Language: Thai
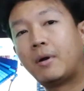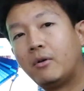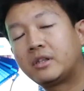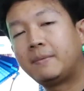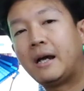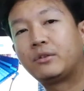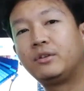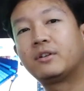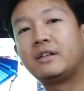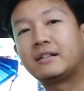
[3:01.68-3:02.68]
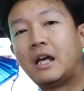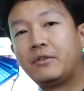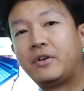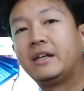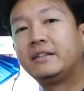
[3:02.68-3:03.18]
power supply ตัวนี้ก็ยังจ่า
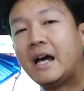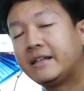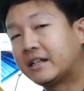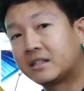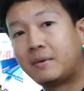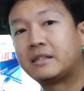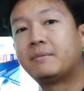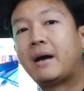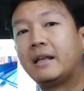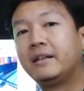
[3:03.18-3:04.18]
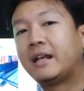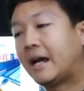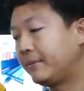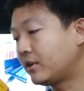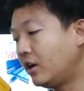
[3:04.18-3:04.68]
ยไฟได้อย่างสบายๆเลยนะ
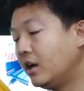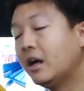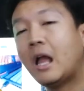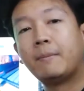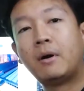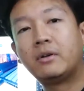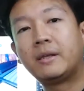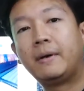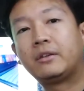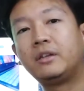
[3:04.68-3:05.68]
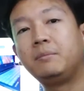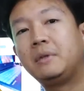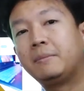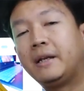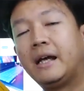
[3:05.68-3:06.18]
ครับแล้วก็พราะว่าสปายตัวนี้
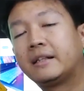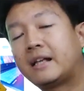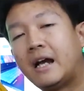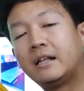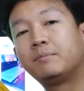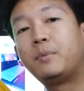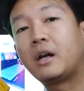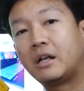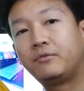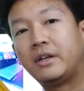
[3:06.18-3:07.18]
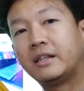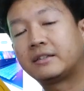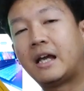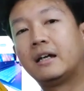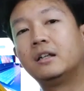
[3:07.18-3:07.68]
มีมาตรฐานการป้องกันไฟ
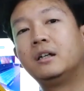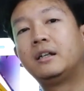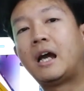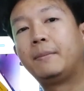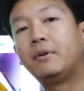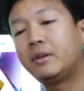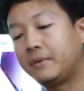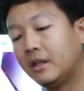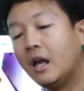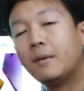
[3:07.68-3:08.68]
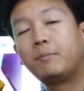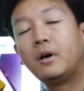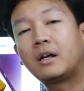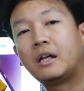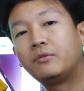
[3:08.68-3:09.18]
ต่างๆเลยนะครับไม่ว่าจะเป็น
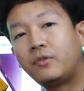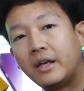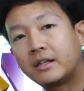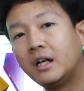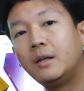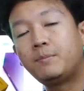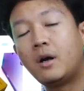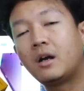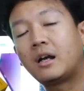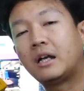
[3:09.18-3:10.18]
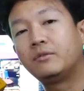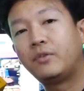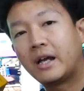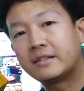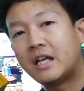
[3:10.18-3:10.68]
ป้องกันไฟเกิน ป้องกัน
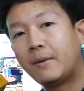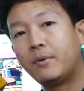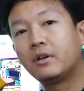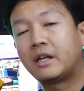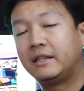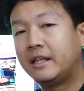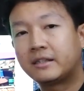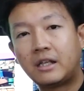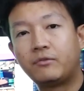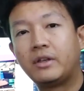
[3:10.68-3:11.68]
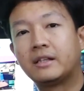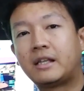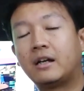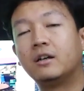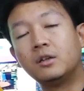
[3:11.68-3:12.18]
ไฟกระชากป้องกันแรงดันไฟ
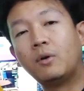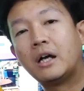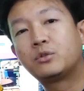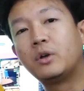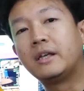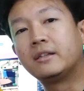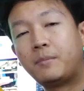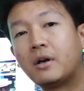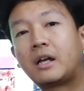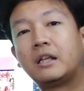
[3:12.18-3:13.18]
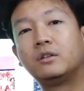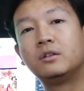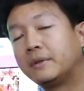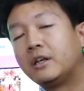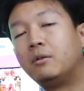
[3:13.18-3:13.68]
ต่างๆ ถือว่าช่วยป้องกัน
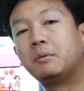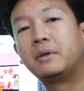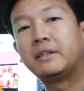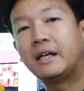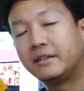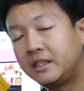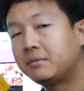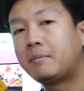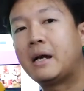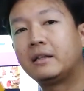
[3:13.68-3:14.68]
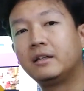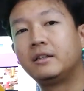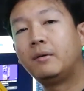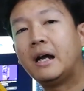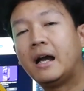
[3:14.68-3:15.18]
คอมพิวเตอร์ของเพื่อนๆได้ดีมากๆเลย
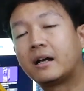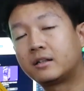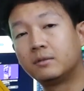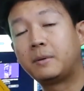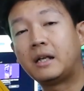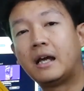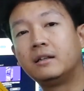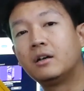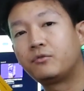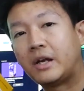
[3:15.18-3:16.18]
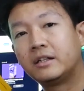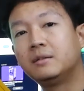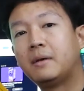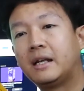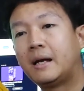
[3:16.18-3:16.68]
เพราะว่าหากเกิดปัญหาเรื่องไฟ
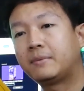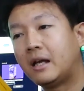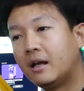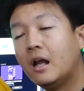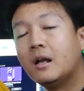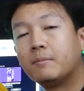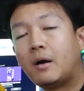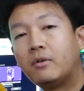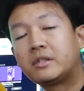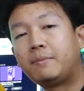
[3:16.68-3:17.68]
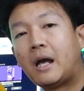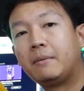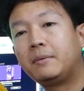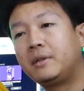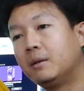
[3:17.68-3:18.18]
ขึ้นมานะครับ ถ้าpower supply
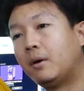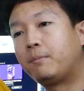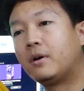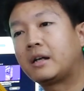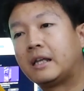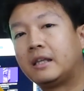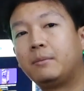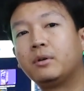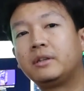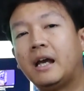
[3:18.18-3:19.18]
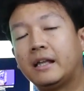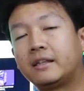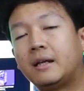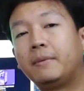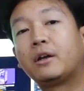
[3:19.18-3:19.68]
ไม่มีระบบป้องกันอะไรพวกนี้อาจ
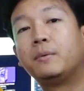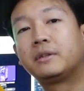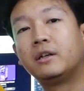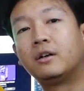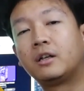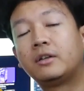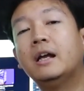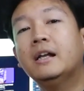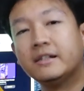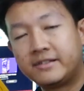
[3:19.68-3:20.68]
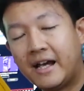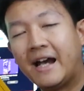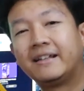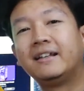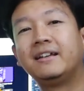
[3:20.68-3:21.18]
จะทำให้คอมพิวเตอร์ของเราเนี่ยเสีย
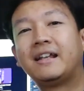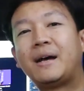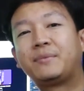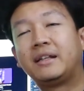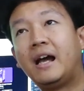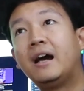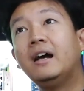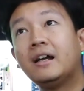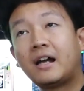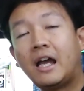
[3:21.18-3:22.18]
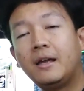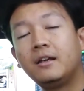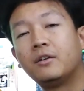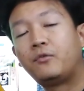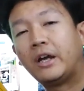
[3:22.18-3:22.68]
หายได้เลยนะครับแต่ถ้าใคร
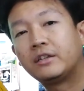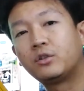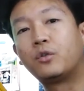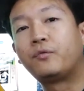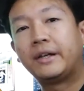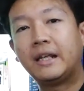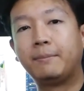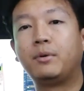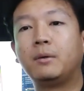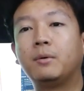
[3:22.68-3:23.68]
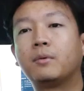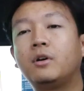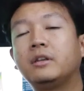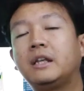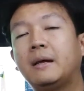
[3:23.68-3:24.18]
ไฟตกไฟดับบ่อยผม
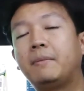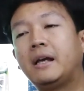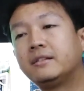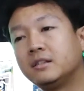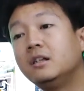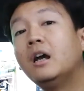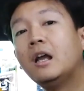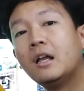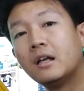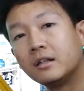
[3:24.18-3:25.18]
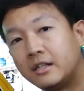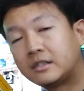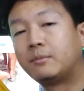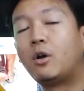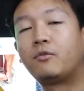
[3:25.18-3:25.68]
ก็แนะนำให้ซื้อเครื่อ
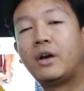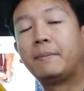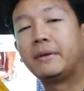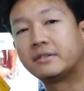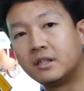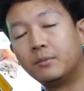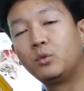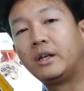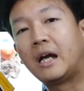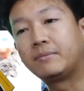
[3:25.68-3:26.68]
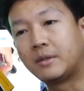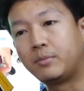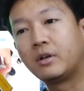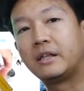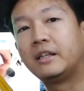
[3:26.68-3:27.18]
งสำรองไฟไปเสริมด้วยนะครับ จะ
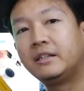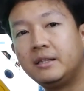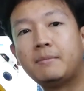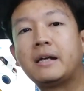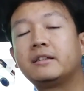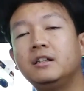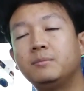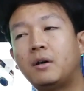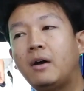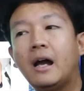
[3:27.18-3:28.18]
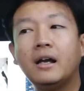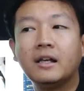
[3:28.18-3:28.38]
ป้องกันได้ดีมากยิ่งขึ้นเพราะว่า